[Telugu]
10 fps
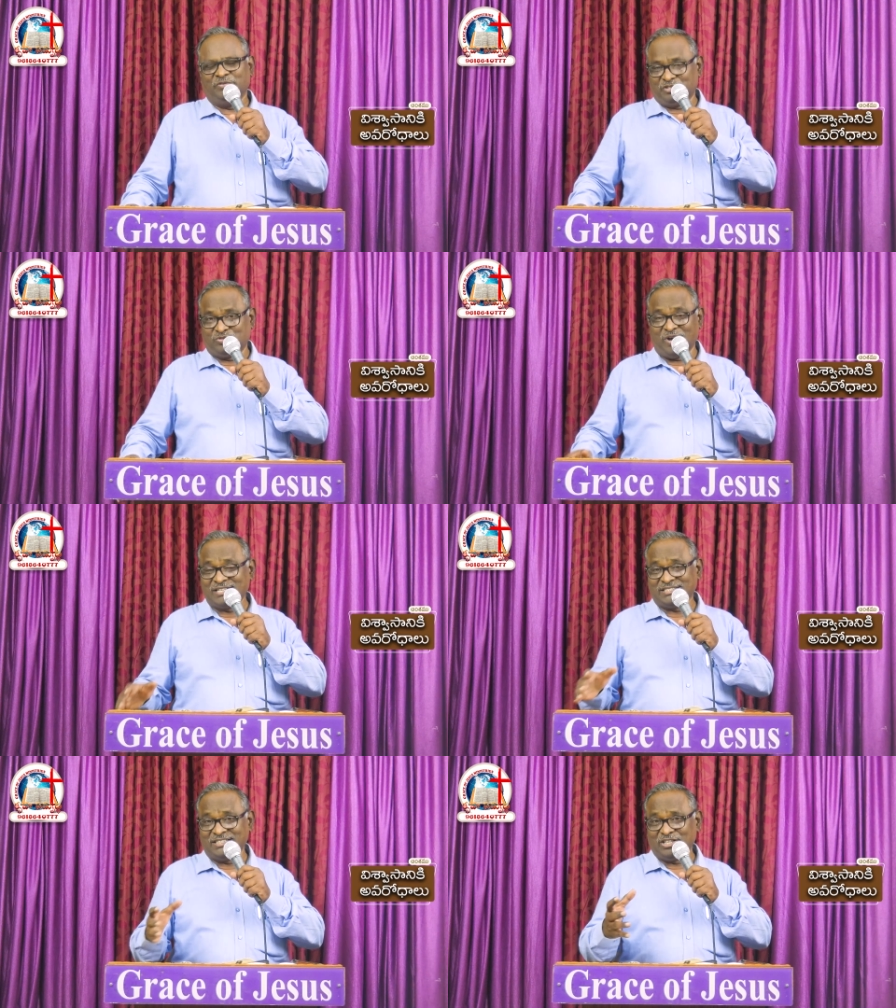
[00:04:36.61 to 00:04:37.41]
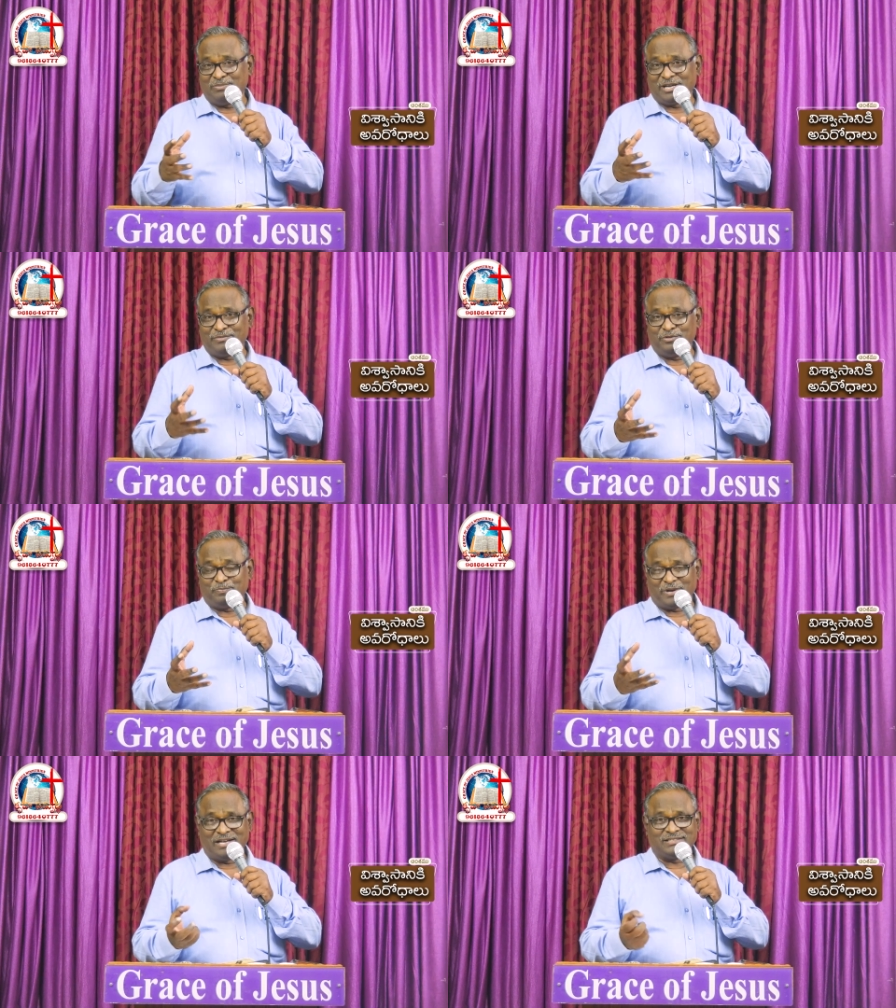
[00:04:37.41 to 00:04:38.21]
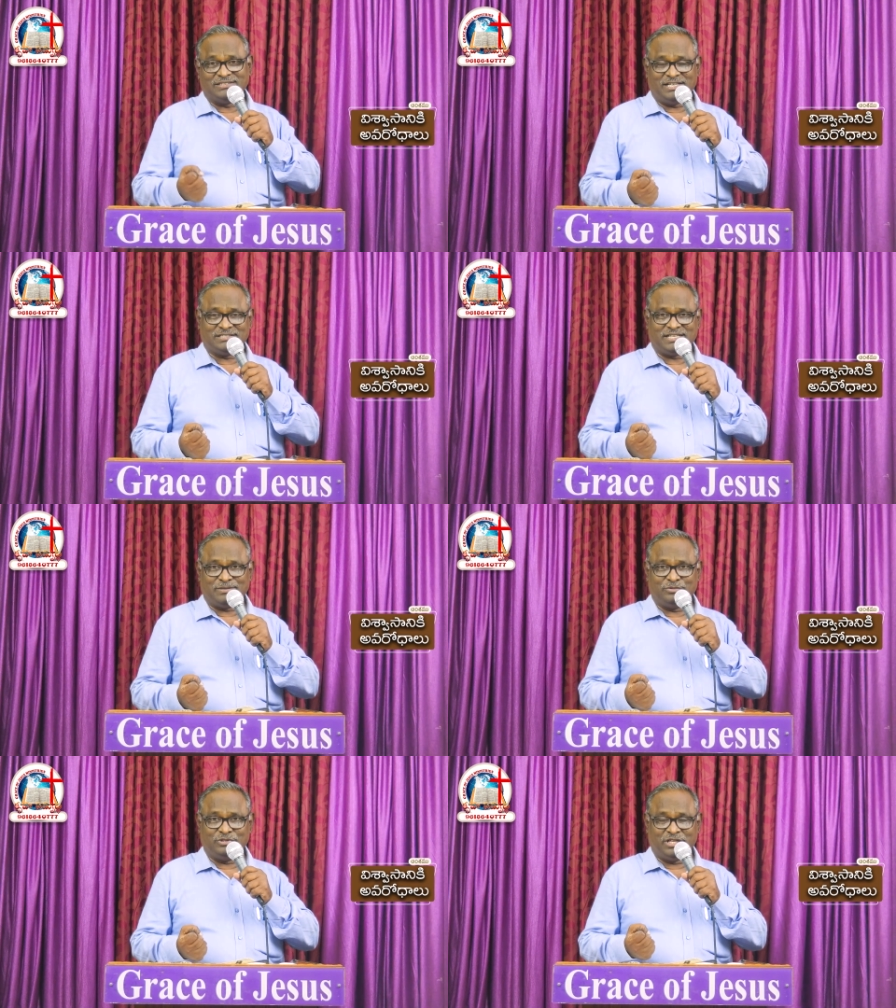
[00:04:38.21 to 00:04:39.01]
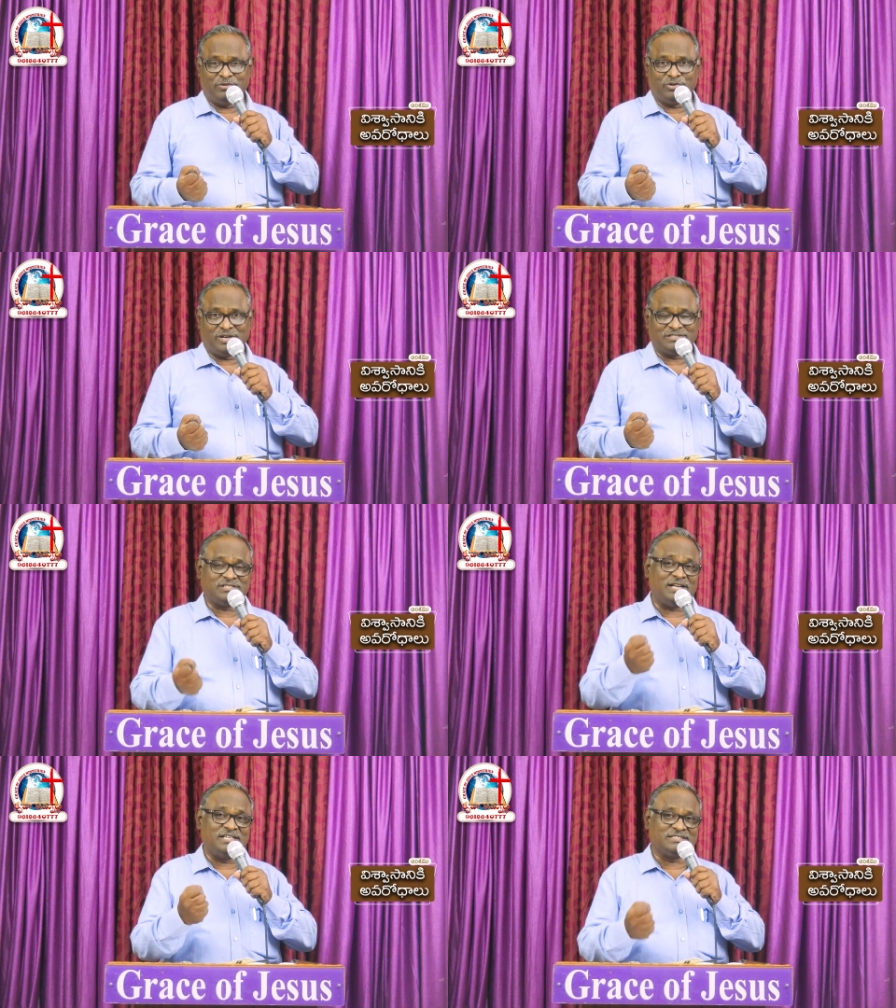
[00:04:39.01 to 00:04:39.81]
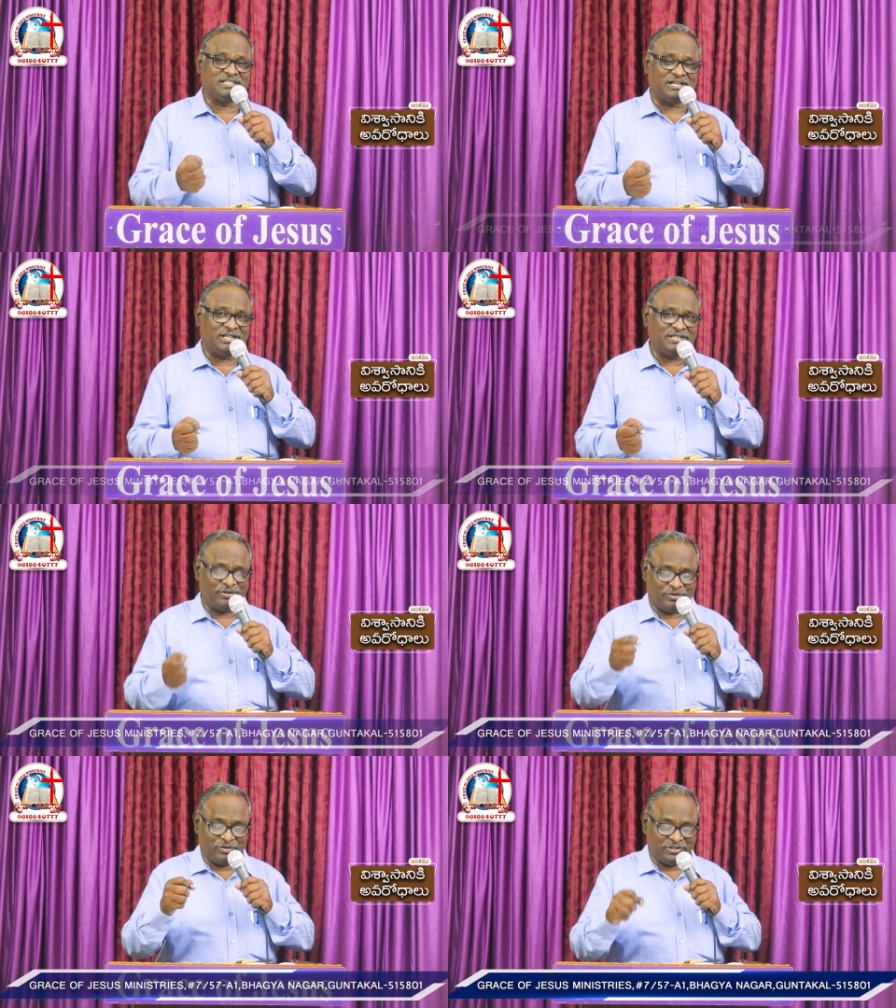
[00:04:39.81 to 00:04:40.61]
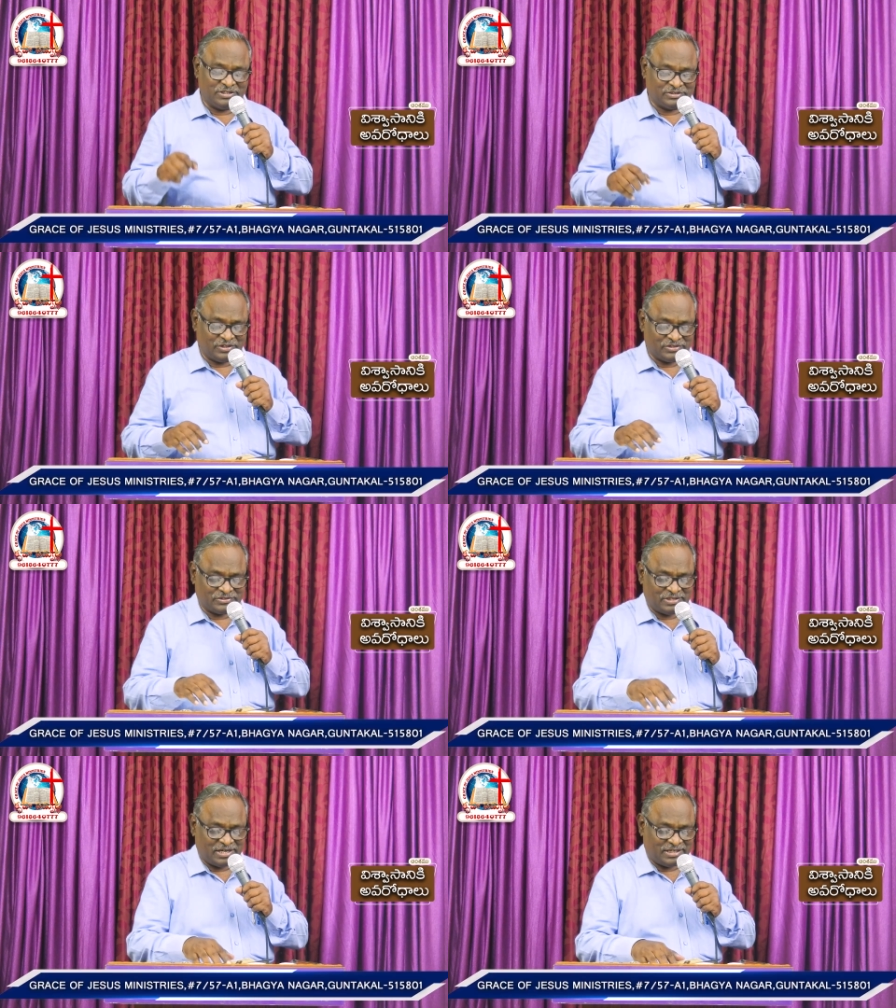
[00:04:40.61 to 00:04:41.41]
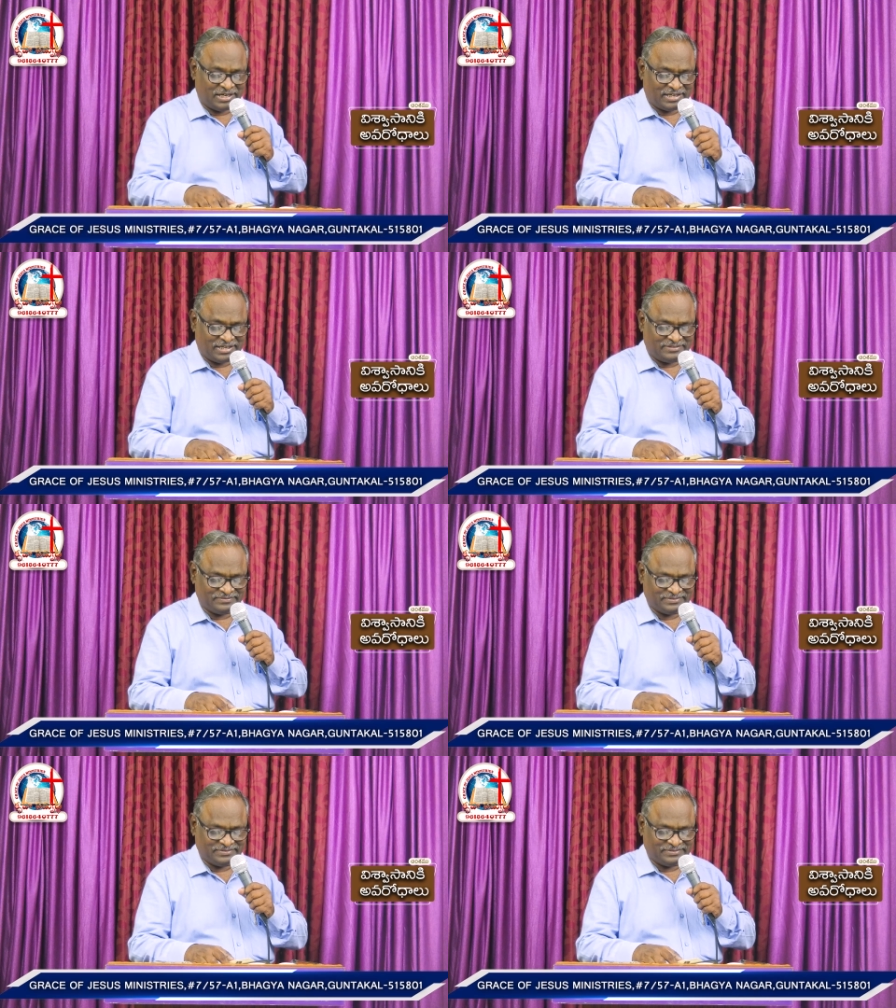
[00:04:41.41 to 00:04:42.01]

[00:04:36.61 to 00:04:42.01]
విశ్వాసంతో మనము ప్రార్థన చేసినాము దేవుడు వర్షాన్ని ఇస్తాడు అందుకే గొడుగు తీసుకొని వస్తున్నా అన్నాడట